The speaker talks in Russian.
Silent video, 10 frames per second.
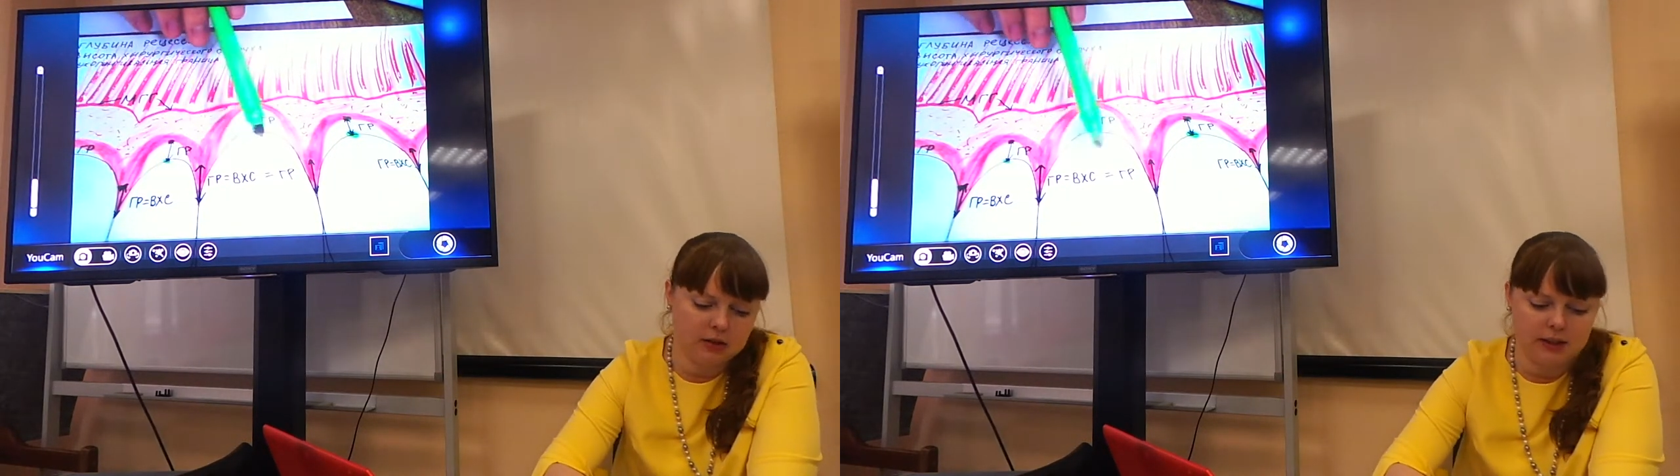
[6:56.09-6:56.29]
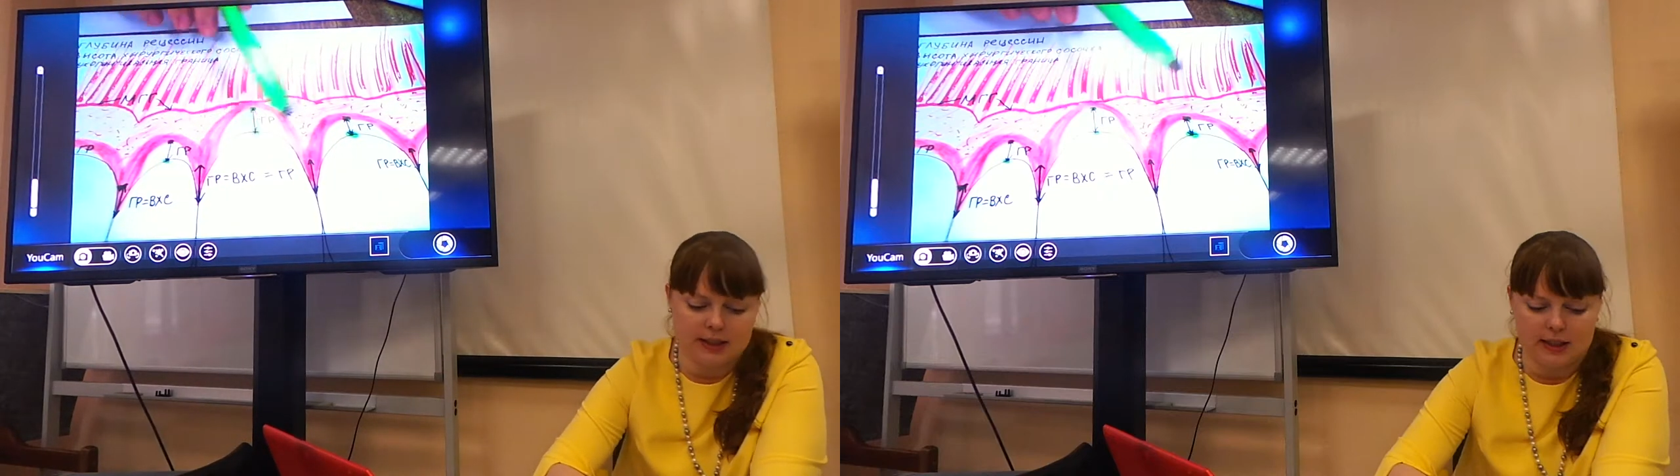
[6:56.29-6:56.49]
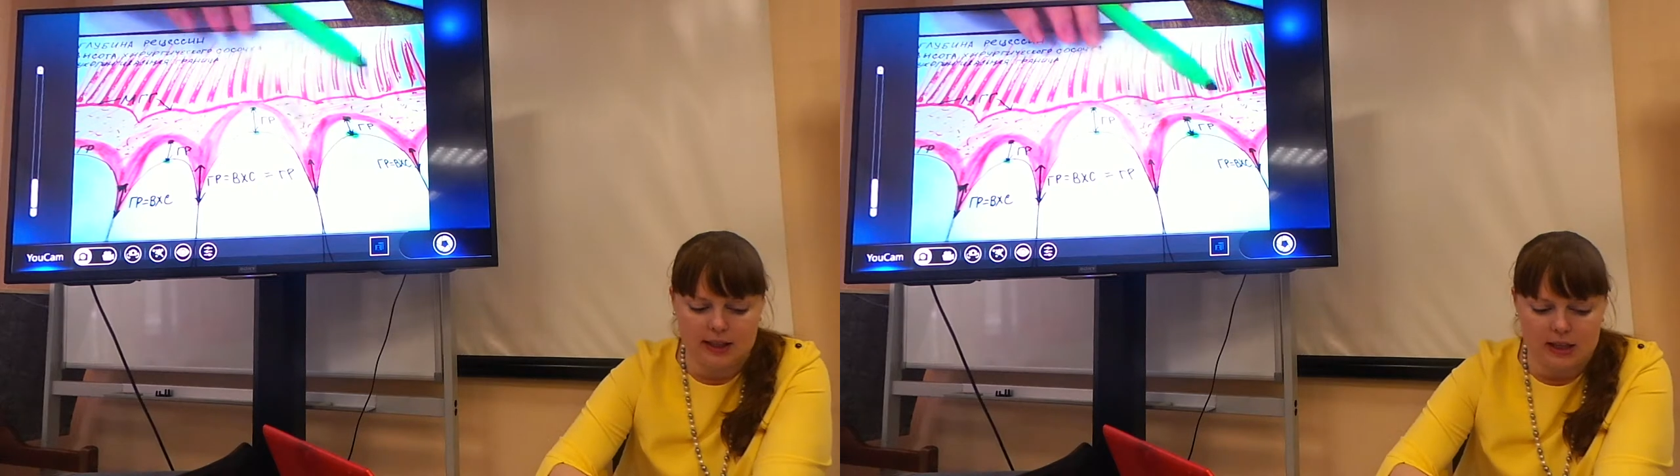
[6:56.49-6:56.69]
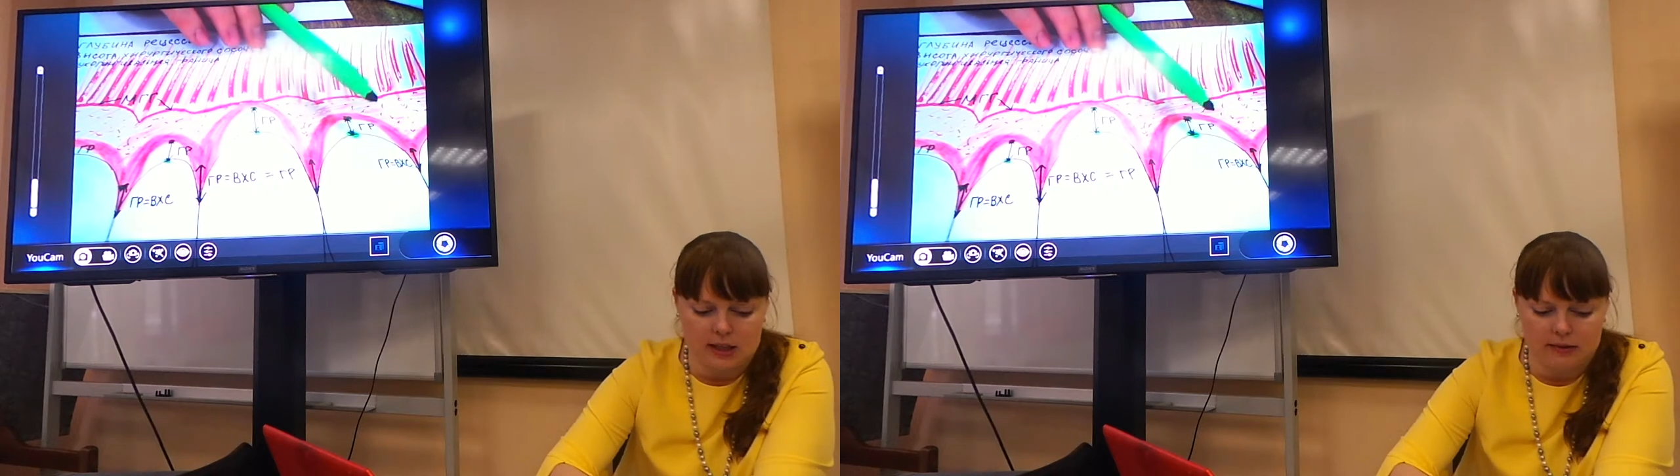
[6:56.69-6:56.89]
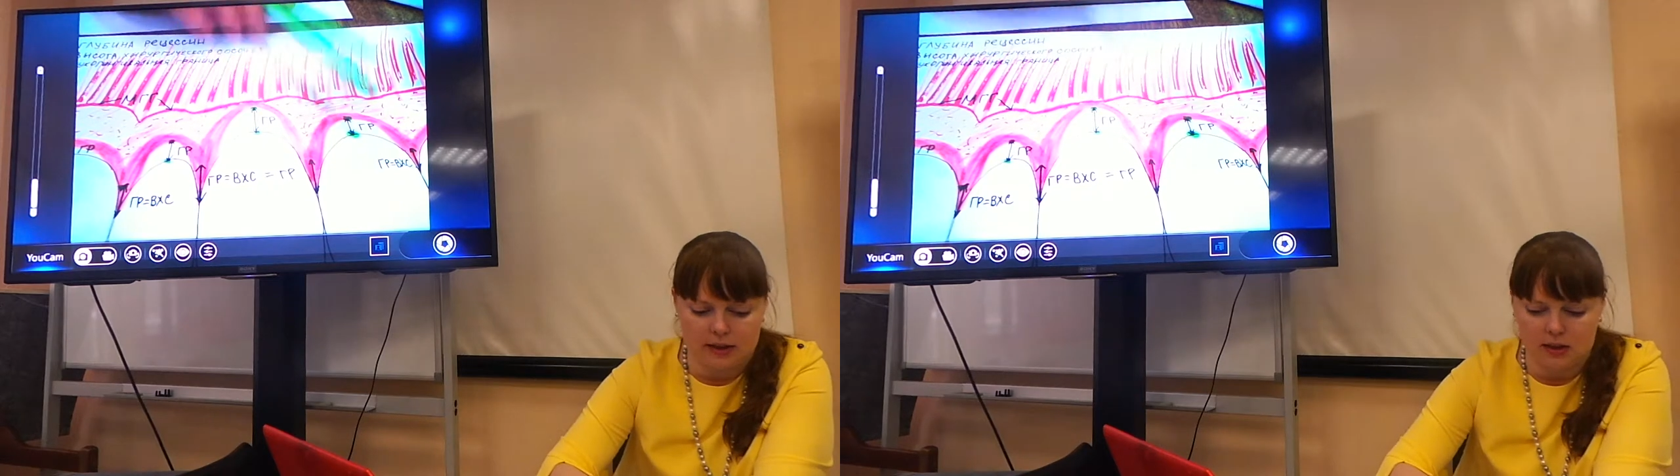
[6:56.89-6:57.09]

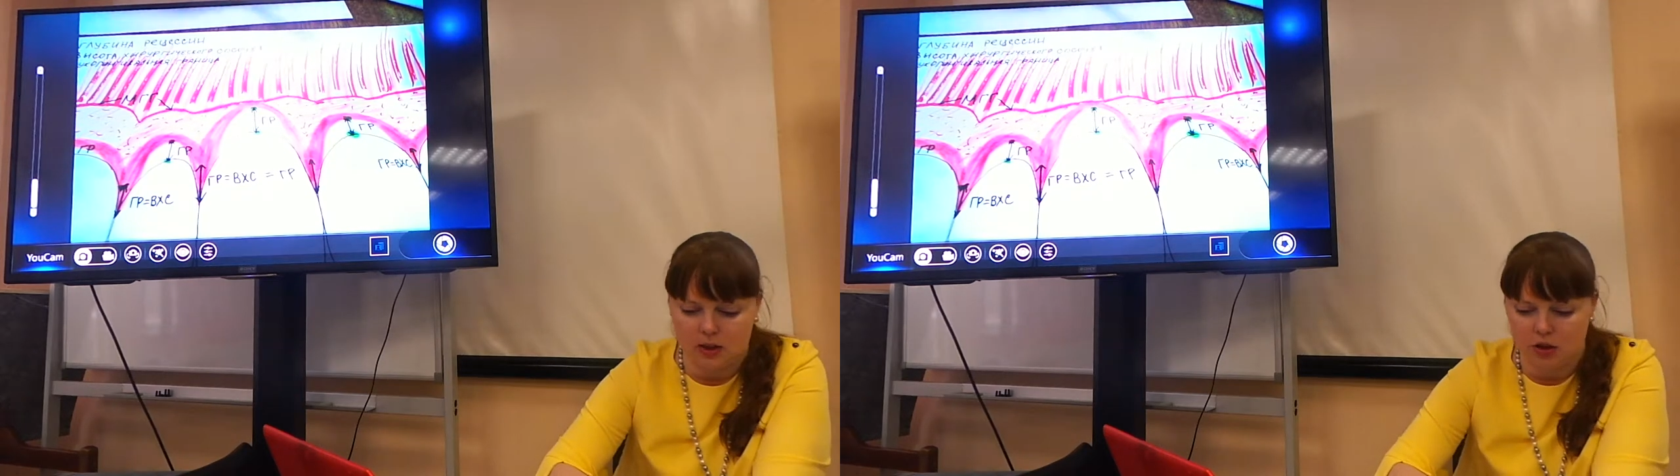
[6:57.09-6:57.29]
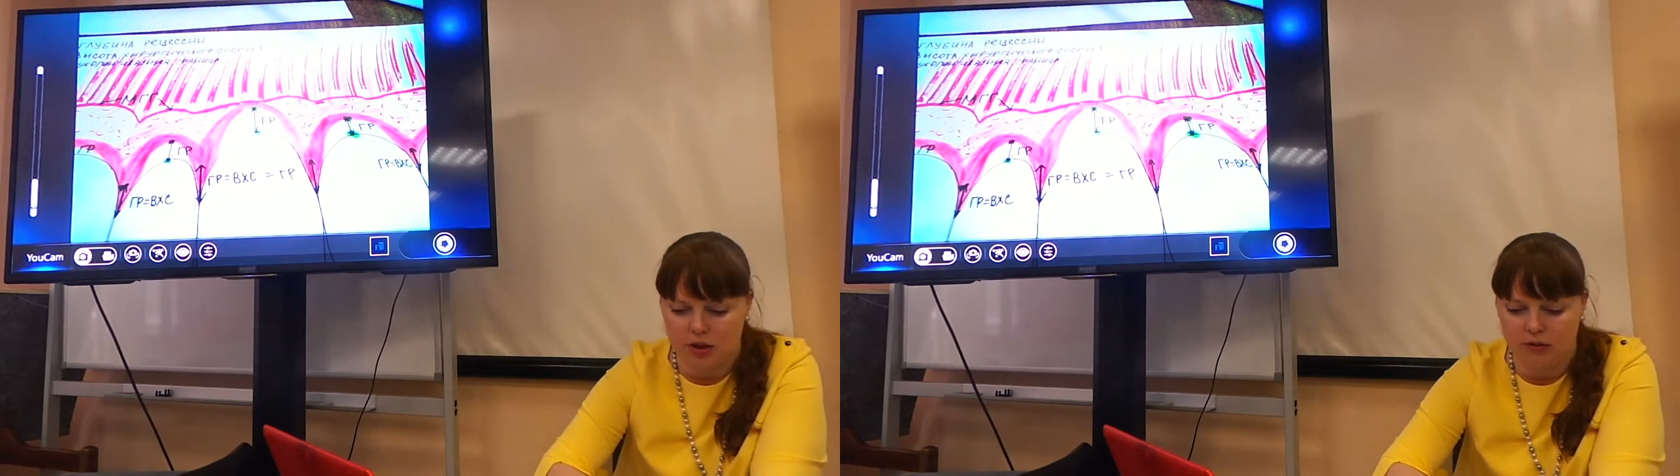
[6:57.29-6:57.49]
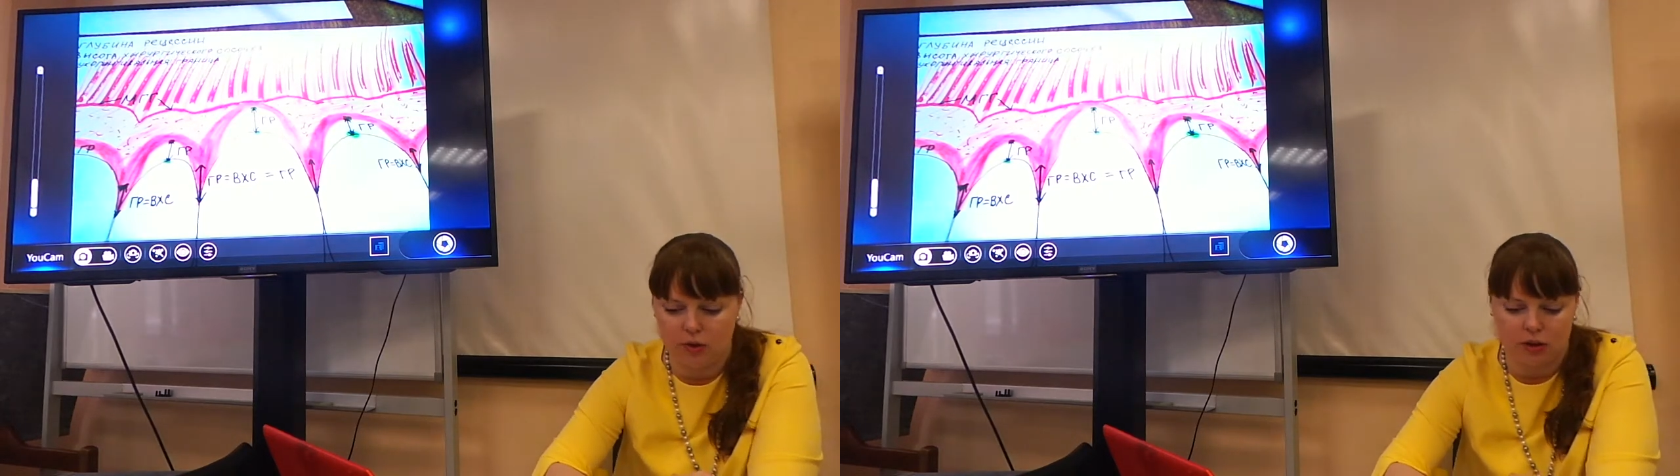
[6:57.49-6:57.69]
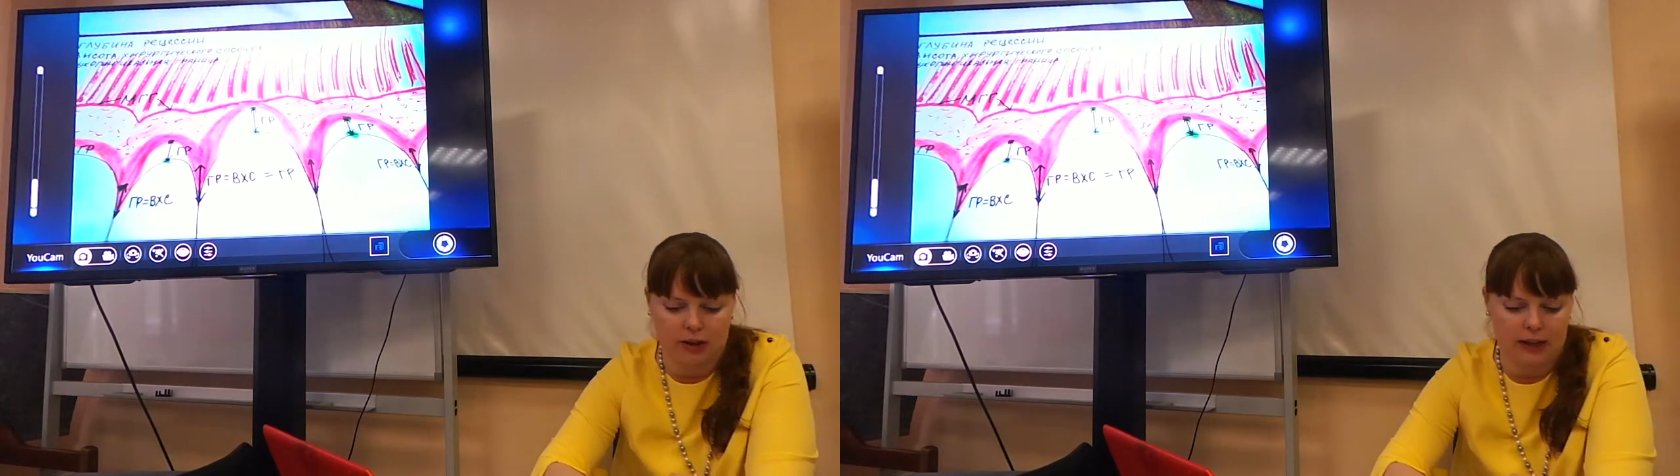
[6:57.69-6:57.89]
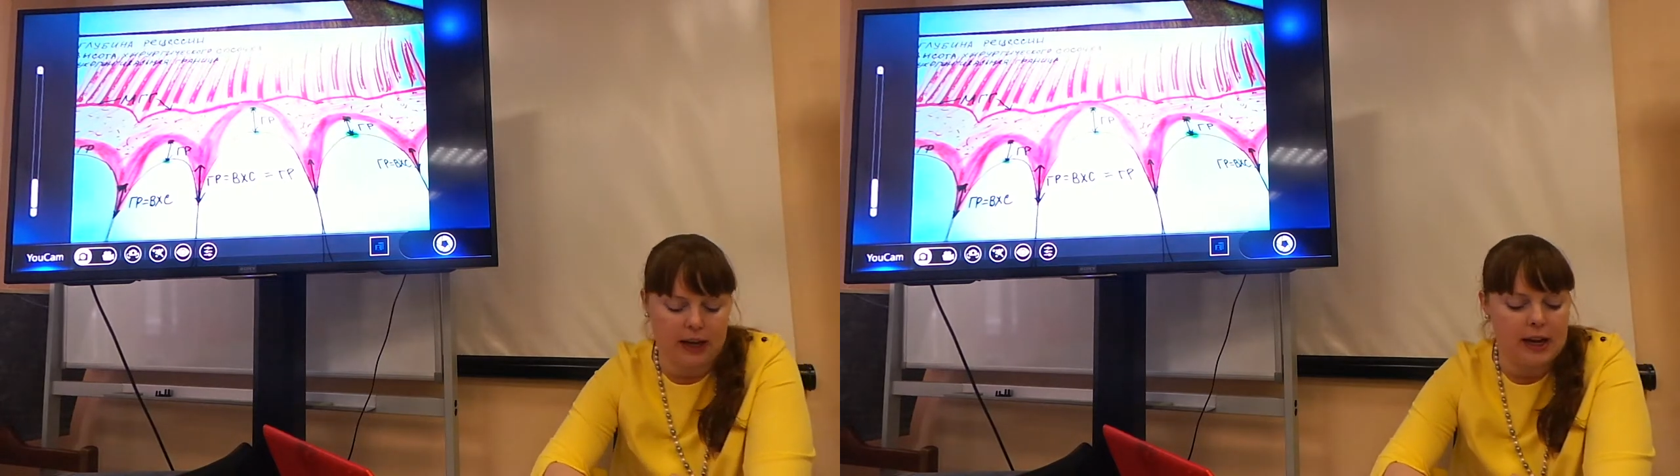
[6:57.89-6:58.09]
23,
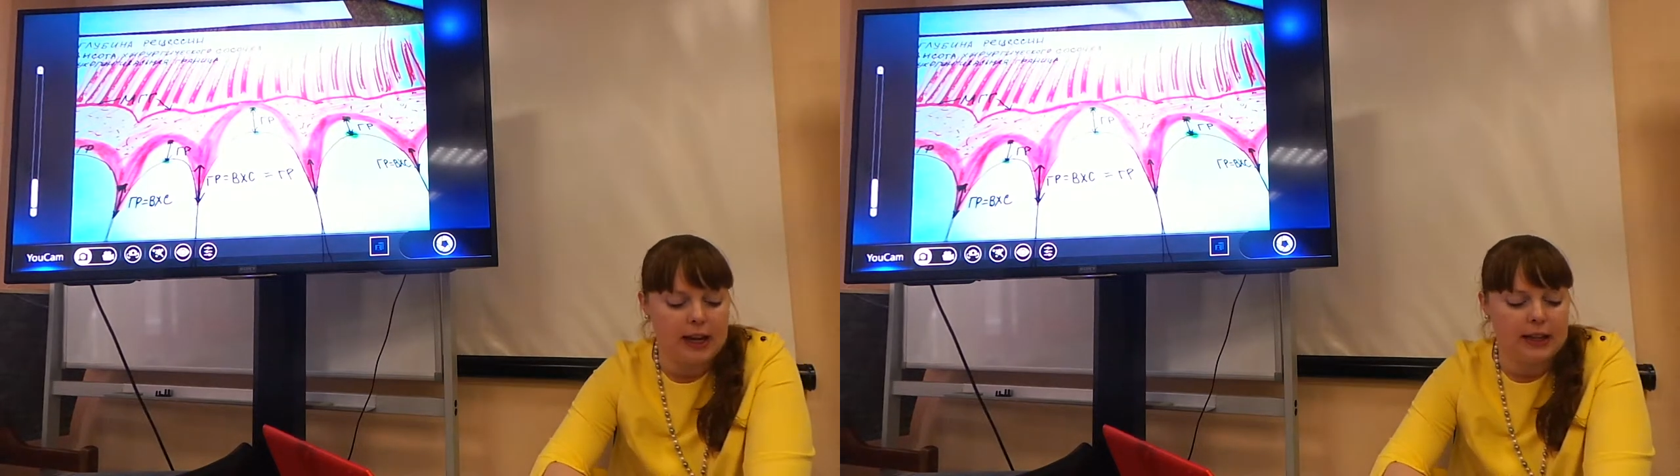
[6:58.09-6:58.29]
24.